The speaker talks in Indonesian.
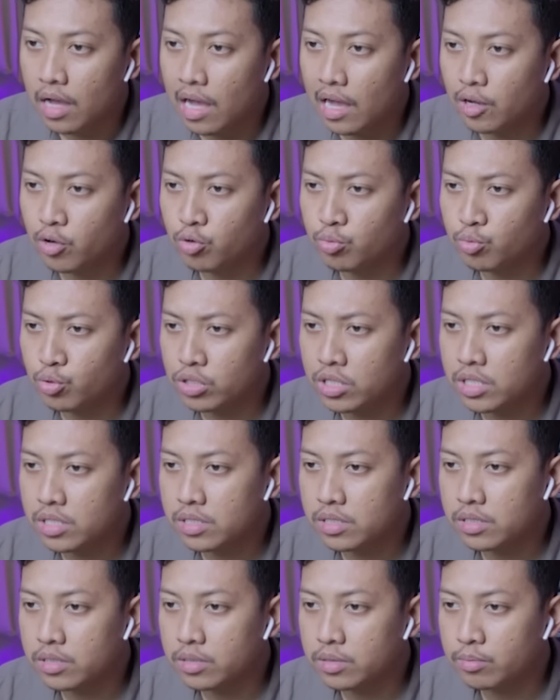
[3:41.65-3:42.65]
Aku
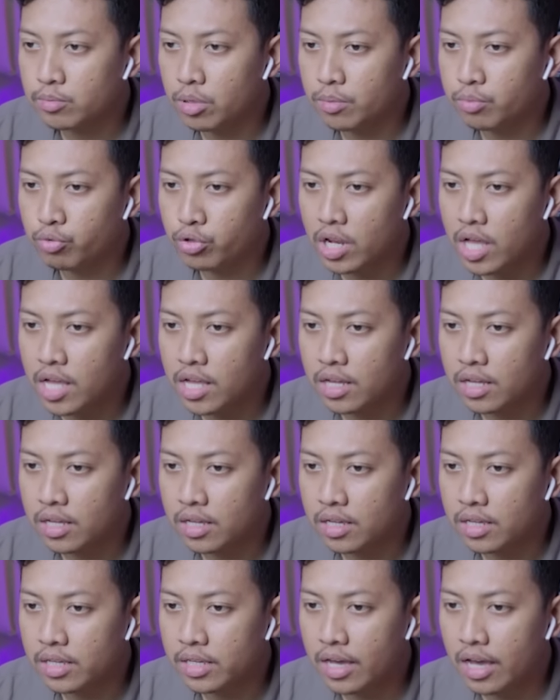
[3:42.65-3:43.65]
mules, mau
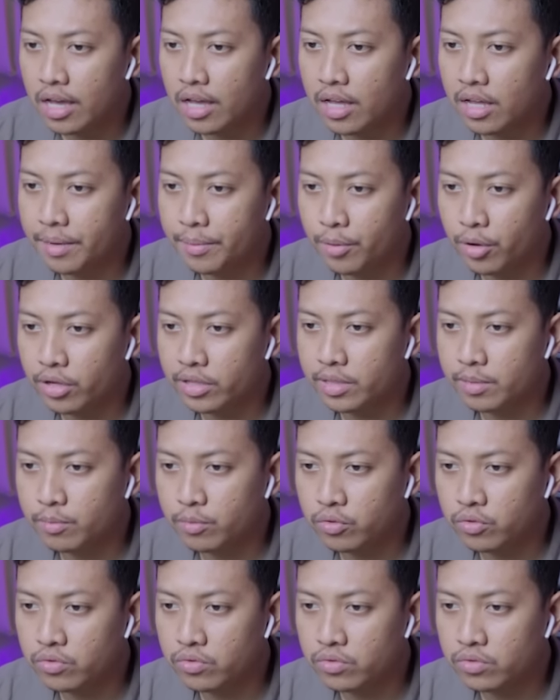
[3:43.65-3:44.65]
pulang. ya, mau
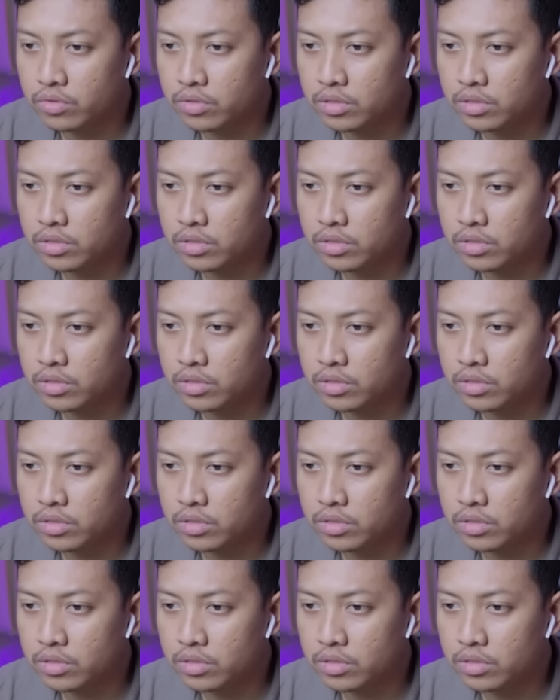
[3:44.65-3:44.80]
ketemu.